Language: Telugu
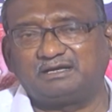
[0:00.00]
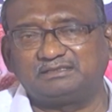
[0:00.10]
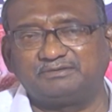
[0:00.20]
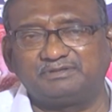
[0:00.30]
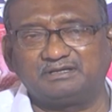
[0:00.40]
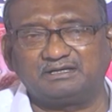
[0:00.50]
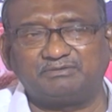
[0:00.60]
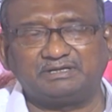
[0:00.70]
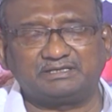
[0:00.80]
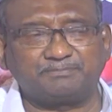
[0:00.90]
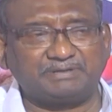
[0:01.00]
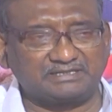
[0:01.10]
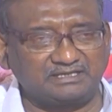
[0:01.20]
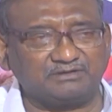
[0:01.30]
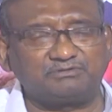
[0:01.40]
అదేవిధంగా వాటికి
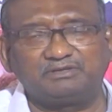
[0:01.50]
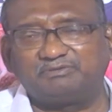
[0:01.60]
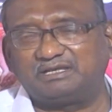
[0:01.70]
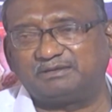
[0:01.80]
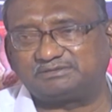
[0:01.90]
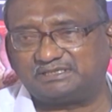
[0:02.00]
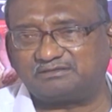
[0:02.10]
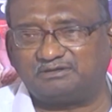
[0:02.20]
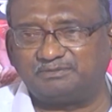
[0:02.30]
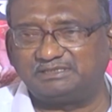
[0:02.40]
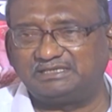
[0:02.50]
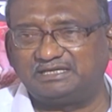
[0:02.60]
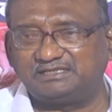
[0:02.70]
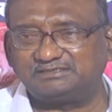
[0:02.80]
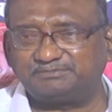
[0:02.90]
పట్టాకులు ఇవ్వాలి చట్టం అమలు
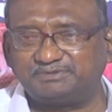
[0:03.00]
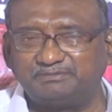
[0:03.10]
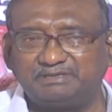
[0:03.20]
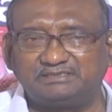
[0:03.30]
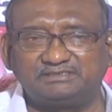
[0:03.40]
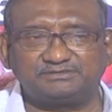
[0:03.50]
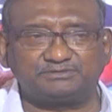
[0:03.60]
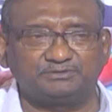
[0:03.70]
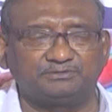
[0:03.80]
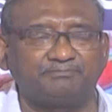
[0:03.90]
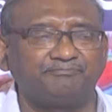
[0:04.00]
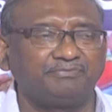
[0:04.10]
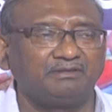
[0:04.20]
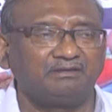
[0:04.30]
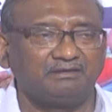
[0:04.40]
చేయాలని చెప్పి డిమాండ్ చేస్తూ
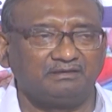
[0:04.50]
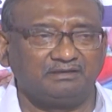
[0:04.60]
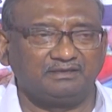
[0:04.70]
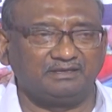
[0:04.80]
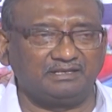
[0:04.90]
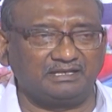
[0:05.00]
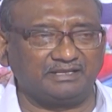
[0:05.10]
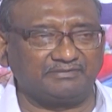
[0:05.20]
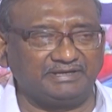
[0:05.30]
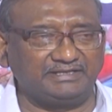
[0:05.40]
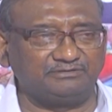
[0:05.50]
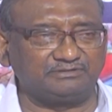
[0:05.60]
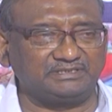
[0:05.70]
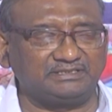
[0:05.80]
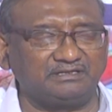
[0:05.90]
ఈ నెల ఇరవై ఐదవ
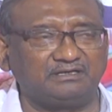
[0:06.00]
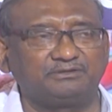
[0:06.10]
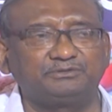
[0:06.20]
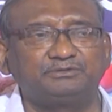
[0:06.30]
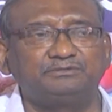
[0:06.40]
తేదీ నాడు